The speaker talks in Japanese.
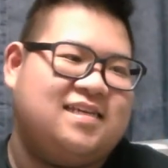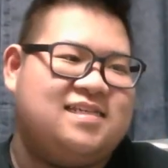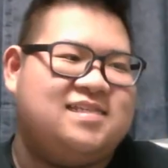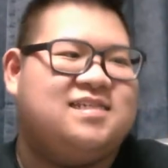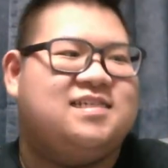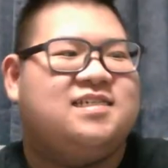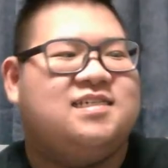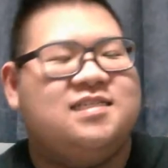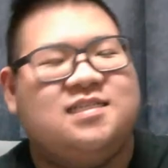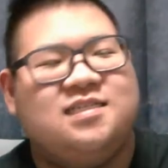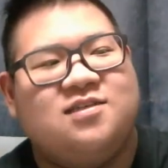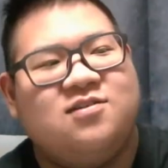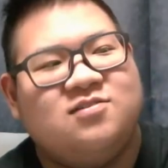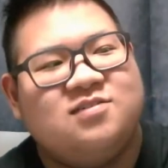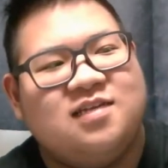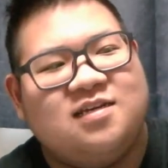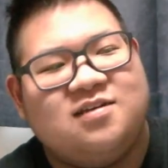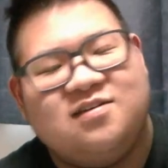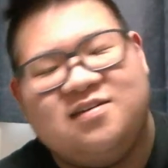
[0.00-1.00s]
いちいち実況
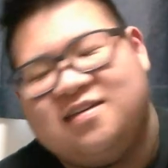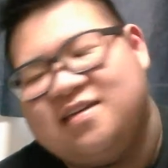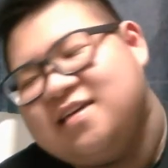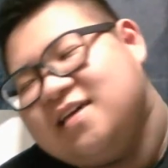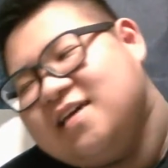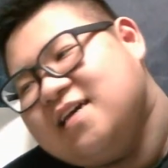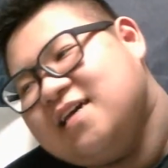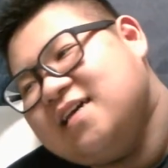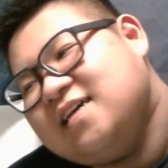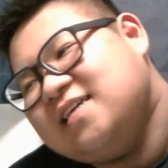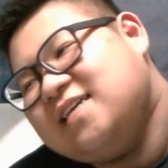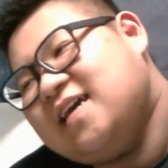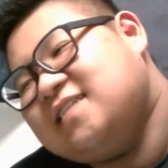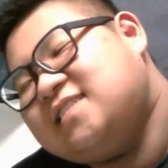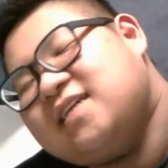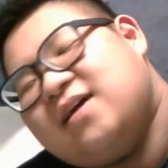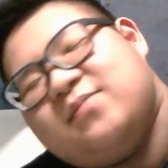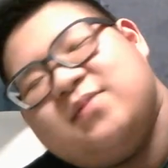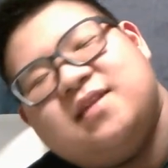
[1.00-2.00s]
していくいや、
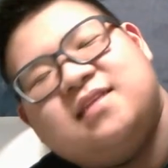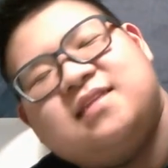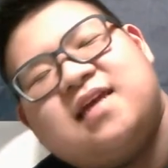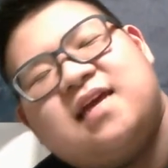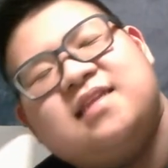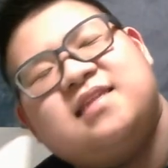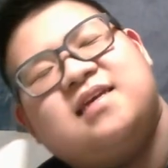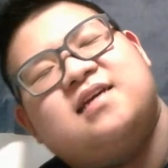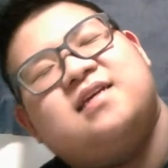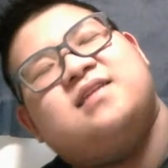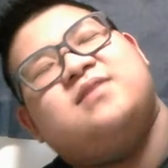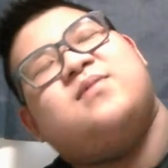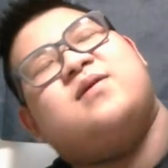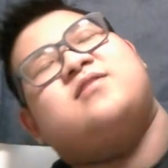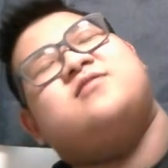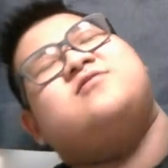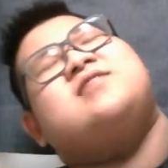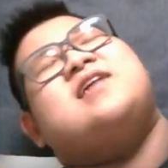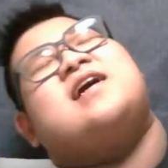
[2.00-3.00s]
喋りたいんだけど、今、
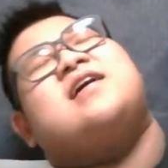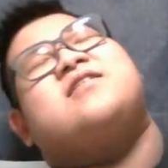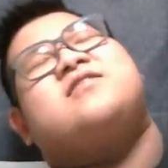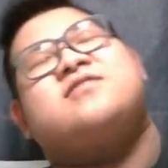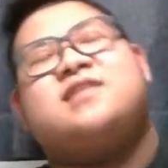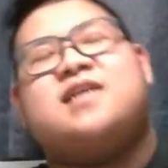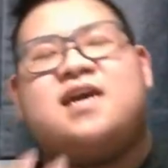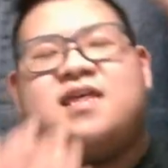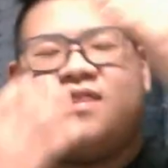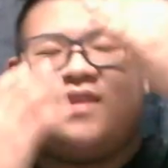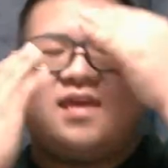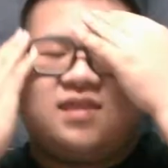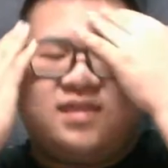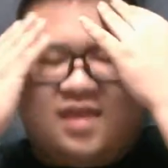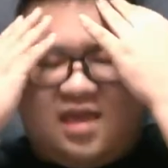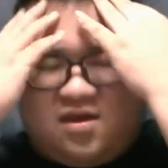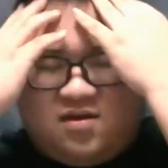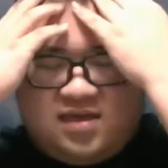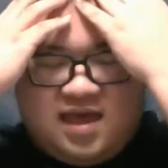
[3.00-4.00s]
ぐにゃんぐにゃんなん
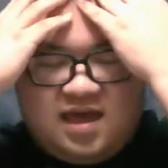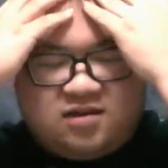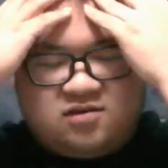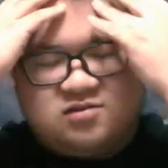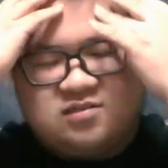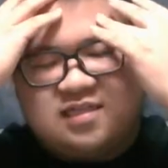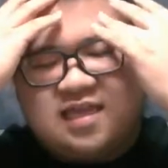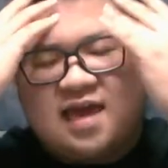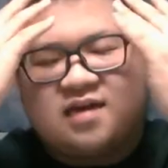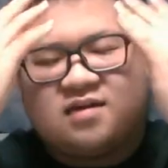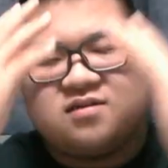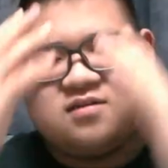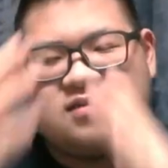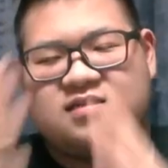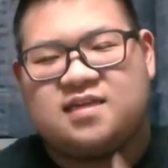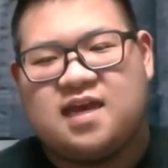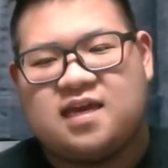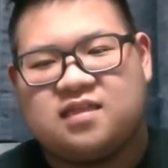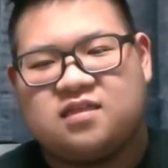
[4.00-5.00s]
だよ。いや、ぐにゃん
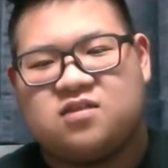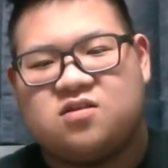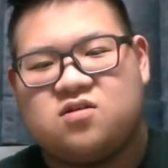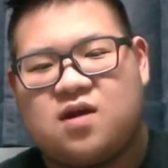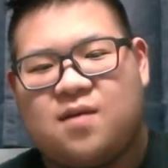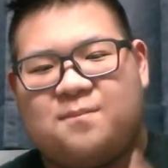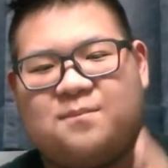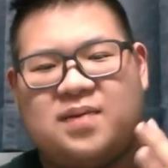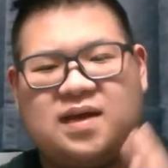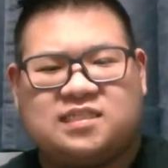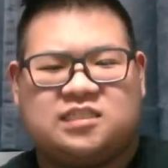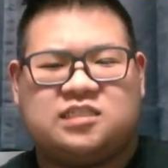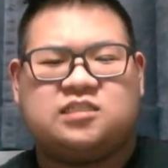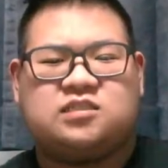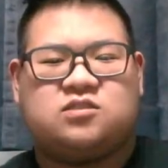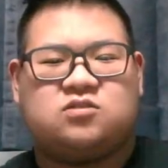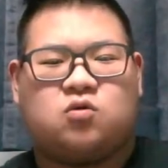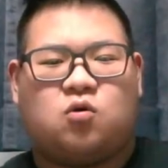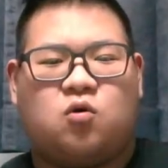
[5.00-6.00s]
ぐにゃんっていうか、
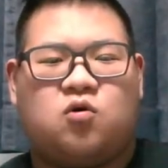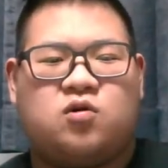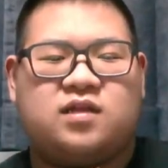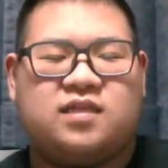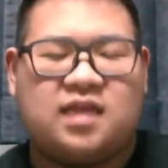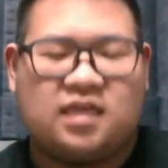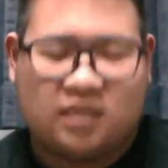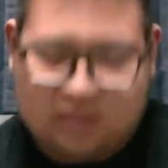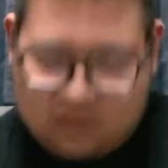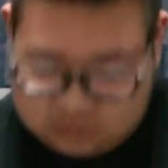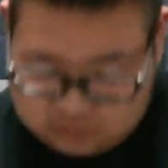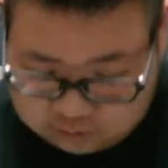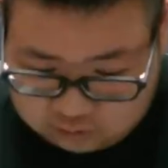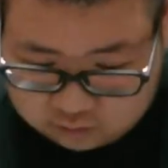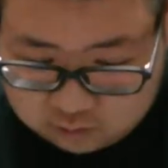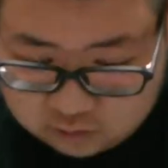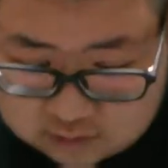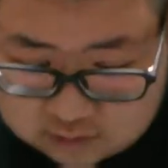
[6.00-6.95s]
バシッとこれだっていう状況